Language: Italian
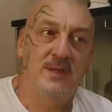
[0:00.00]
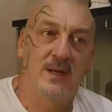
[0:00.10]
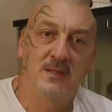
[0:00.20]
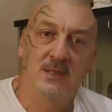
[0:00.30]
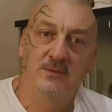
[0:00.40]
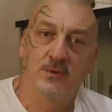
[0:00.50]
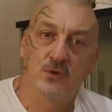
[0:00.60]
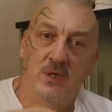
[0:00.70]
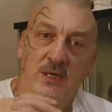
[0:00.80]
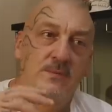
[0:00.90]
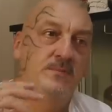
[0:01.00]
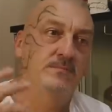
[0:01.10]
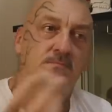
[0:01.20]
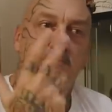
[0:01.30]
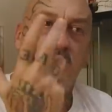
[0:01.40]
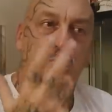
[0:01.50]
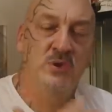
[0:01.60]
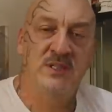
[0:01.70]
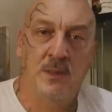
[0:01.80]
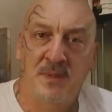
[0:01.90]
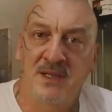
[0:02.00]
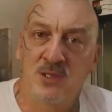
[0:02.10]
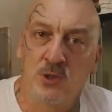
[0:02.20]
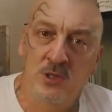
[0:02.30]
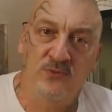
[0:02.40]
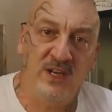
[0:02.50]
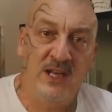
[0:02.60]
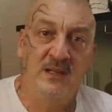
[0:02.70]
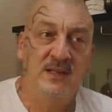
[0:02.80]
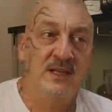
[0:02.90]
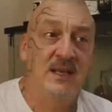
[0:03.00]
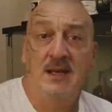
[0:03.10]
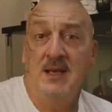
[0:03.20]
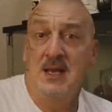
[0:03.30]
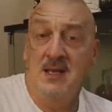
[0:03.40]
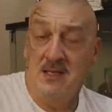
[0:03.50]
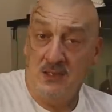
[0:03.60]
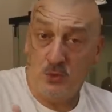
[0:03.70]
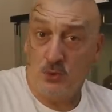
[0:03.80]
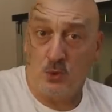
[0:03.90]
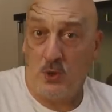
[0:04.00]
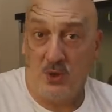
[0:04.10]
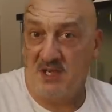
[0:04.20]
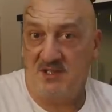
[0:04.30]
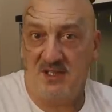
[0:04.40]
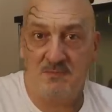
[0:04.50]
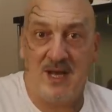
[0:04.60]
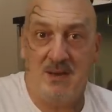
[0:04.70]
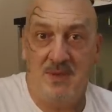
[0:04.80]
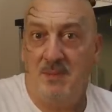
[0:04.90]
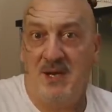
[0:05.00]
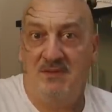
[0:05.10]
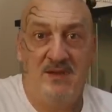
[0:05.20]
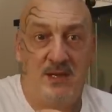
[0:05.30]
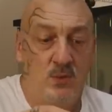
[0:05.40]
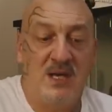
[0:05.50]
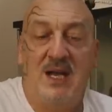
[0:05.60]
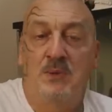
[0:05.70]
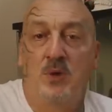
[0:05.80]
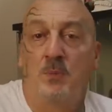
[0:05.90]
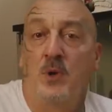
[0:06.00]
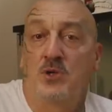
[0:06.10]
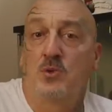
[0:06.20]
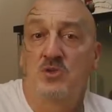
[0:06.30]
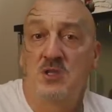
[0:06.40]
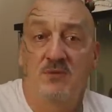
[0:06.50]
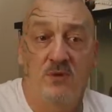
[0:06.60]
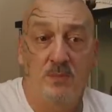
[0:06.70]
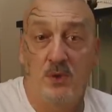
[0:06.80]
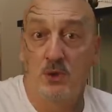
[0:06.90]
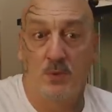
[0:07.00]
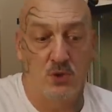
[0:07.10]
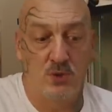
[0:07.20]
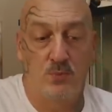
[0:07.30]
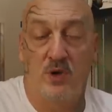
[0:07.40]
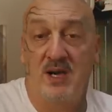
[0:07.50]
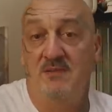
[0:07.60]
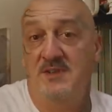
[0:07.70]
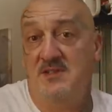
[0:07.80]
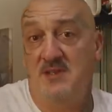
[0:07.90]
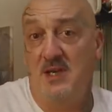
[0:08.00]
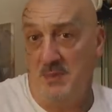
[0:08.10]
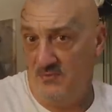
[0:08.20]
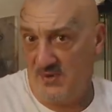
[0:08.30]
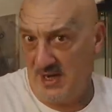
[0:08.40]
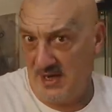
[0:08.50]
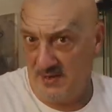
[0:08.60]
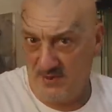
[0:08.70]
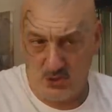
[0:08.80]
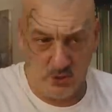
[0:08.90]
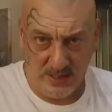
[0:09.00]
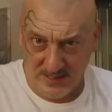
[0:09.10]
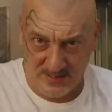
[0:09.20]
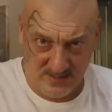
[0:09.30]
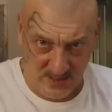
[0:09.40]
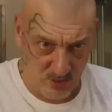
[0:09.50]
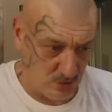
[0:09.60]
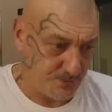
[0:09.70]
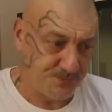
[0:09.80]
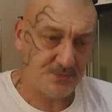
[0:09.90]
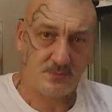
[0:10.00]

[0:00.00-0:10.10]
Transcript: alternativo, cioè un'interpretazione differente, che tutto quello che si risparmia per avere un calibro un po' esclusivo, poi dopo lo si può reinvestire per fare la revisione. Nel senso,